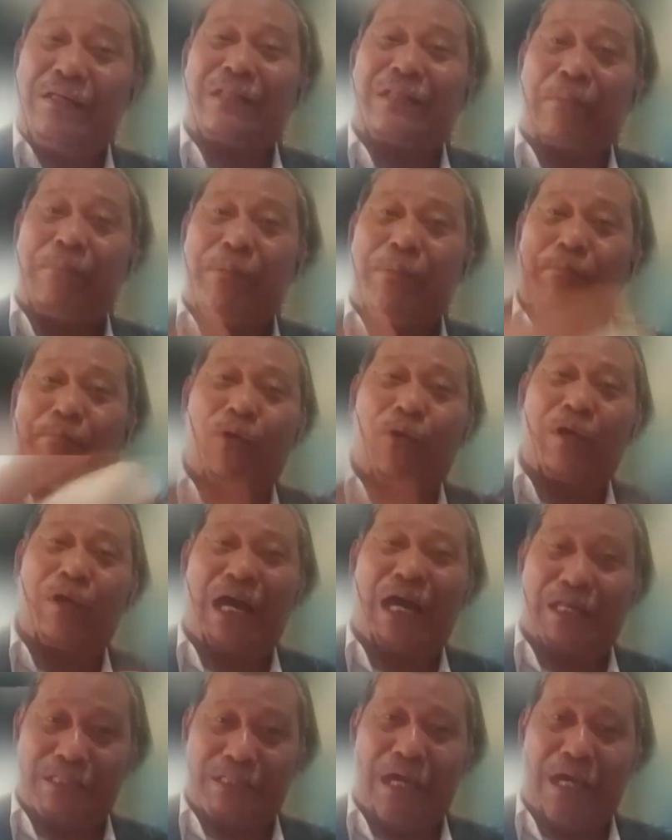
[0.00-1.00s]
Tapi
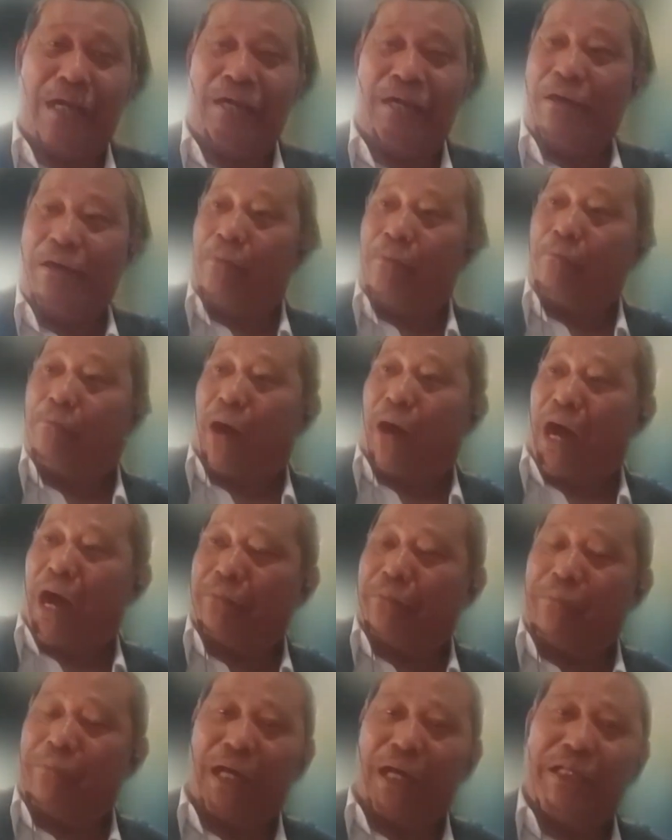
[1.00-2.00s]
polanya
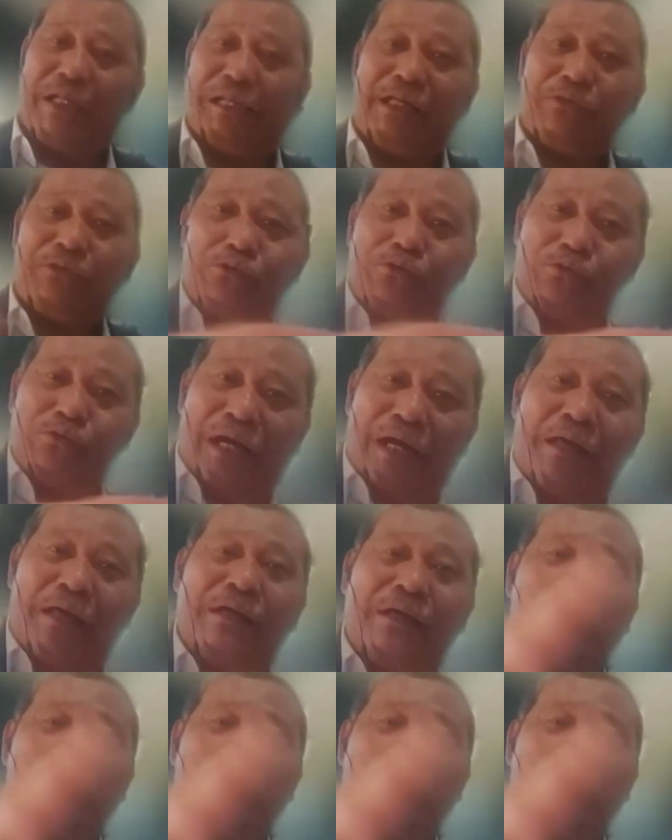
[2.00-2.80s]
bahan-bahannya itu juga